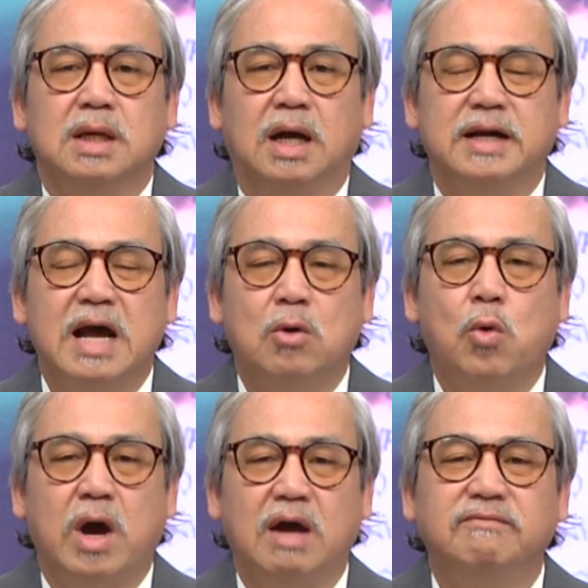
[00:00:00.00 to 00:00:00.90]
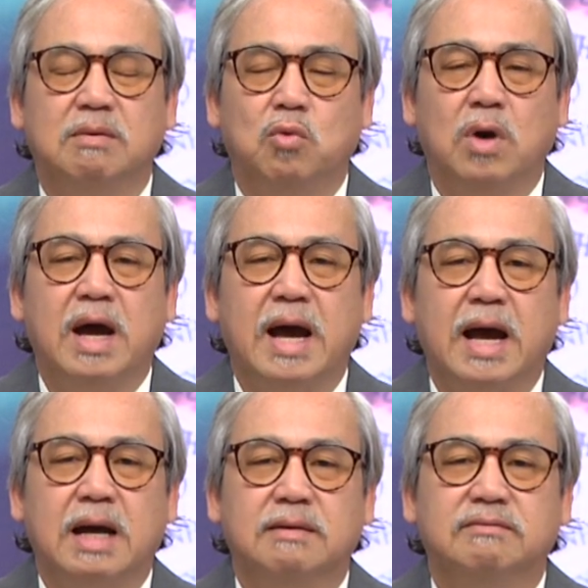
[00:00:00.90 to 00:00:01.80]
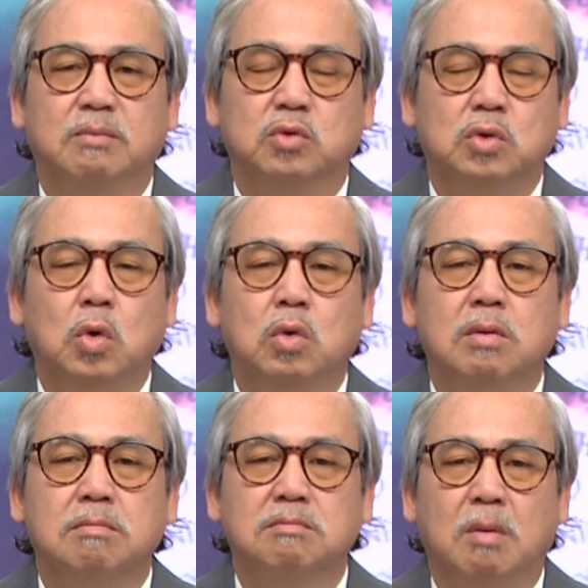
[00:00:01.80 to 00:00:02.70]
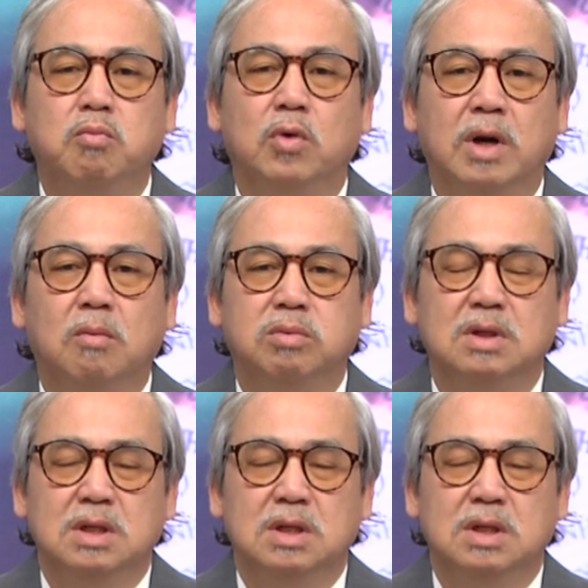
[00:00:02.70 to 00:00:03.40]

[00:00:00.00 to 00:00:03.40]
à, đang khỏe vào mùa hạ và mùa thu bỗng mùa đông